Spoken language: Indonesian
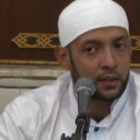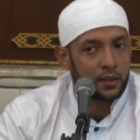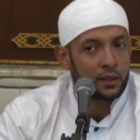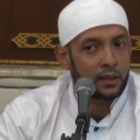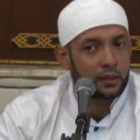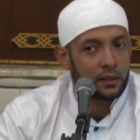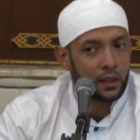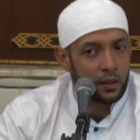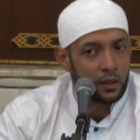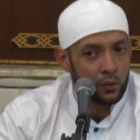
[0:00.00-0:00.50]
yang
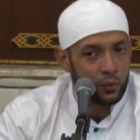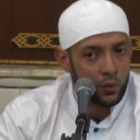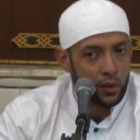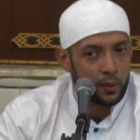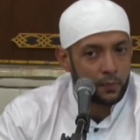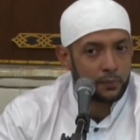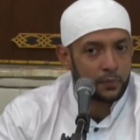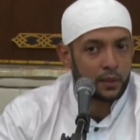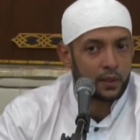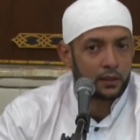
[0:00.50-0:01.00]
kita
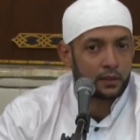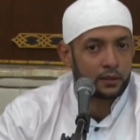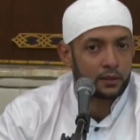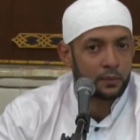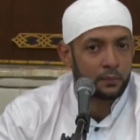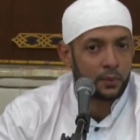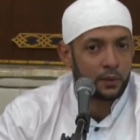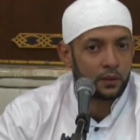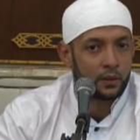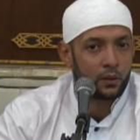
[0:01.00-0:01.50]
luapkan
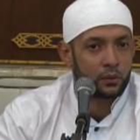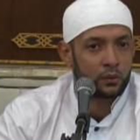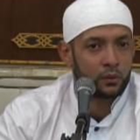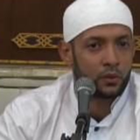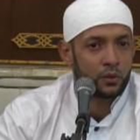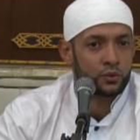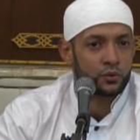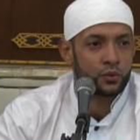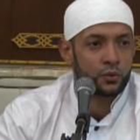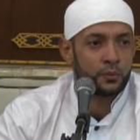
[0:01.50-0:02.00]
kepada
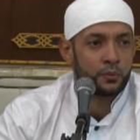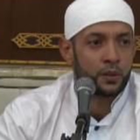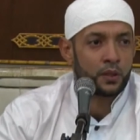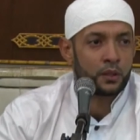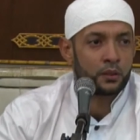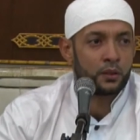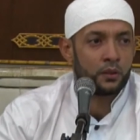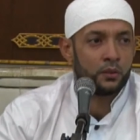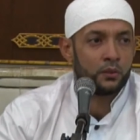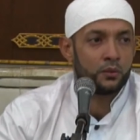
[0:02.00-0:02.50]
Allah
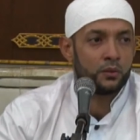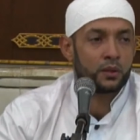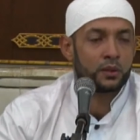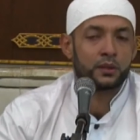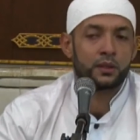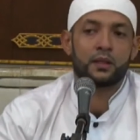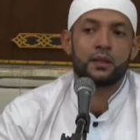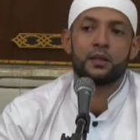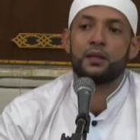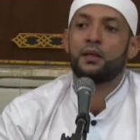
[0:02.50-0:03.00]
Subhanahu wa
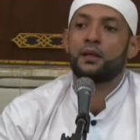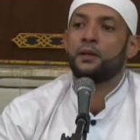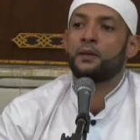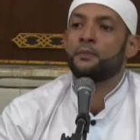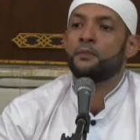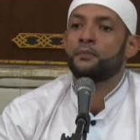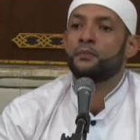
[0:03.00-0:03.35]
taala